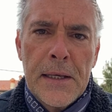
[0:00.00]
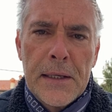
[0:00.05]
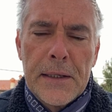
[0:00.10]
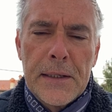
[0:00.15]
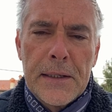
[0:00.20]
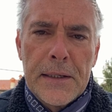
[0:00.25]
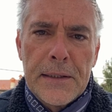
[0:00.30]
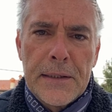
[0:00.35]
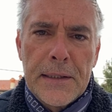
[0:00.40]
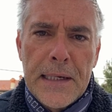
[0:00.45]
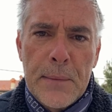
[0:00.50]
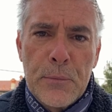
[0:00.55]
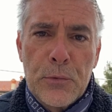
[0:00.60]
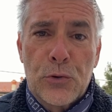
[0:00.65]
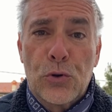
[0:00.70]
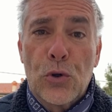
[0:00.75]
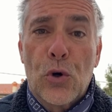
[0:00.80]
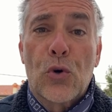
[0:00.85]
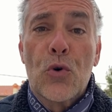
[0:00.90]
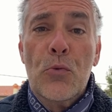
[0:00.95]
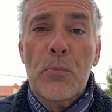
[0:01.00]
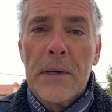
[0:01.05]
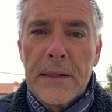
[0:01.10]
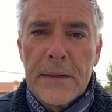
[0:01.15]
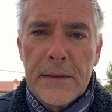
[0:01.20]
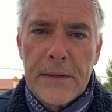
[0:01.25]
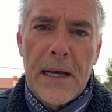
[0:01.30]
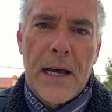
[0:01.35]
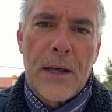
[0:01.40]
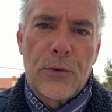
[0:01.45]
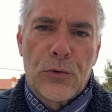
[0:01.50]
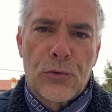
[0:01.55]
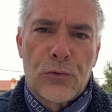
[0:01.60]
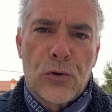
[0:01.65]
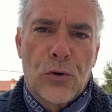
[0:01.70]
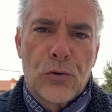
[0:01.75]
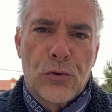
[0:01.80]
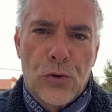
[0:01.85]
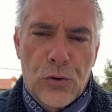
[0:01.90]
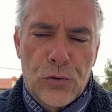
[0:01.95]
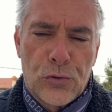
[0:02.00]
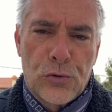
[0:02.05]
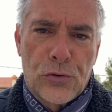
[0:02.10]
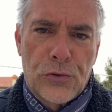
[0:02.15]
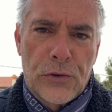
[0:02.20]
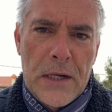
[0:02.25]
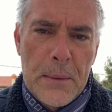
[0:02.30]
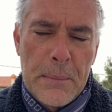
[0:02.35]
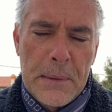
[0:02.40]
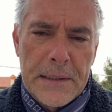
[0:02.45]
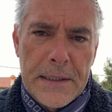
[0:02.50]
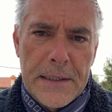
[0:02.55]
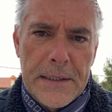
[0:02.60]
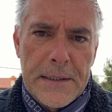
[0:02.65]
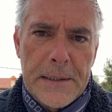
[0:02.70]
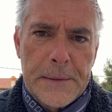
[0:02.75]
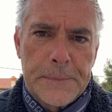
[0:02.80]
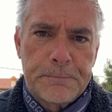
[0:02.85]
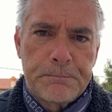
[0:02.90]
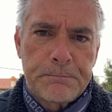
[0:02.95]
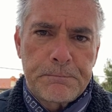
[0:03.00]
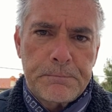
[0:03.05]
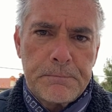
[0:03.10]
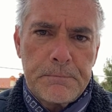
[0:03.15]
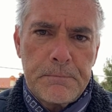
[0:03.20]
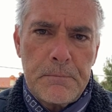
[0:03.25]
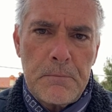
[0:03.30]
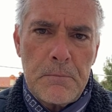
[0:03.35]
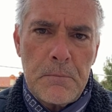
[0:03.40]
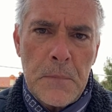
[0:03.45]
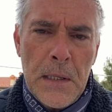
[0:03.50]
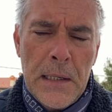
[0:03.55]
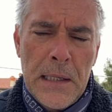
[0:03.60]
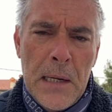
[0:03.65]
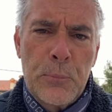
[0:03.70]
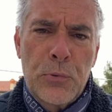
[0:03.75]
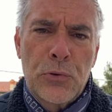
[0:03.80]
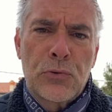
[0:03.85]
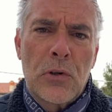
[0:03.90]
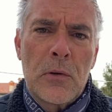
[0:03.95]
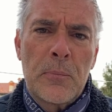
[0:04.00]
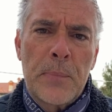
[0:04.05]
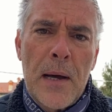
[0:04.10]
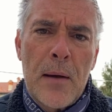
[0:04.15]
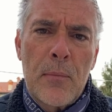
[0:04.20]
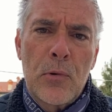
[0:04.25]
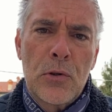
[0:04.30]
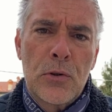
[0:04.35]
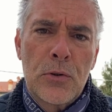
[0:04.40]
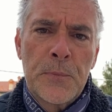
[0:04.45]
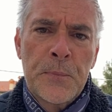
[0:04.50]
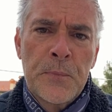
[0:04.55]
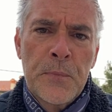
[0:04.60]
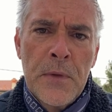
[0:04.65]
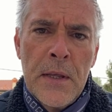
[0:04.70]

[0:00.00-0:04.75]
eh, digamos, documentados o doctos en la materia. El apóstol Pablo